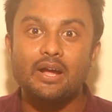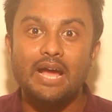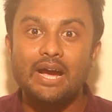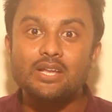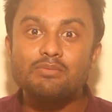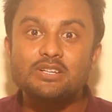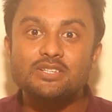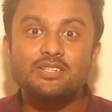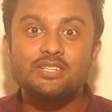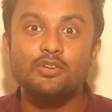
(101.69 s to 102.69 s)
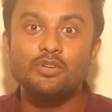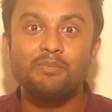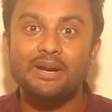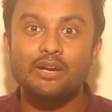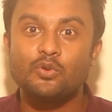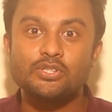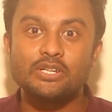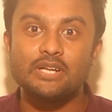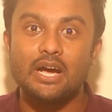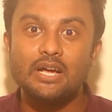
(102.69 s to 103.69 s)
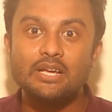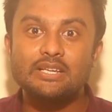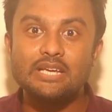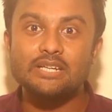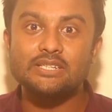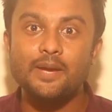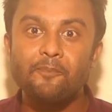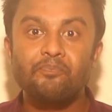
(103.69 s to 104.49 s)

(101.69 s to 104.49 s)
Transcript: ঢাকা ইউনিভার্সিটি সি ইউনিট প্যাটার্ন কোয়েশ্চেন না কি আসে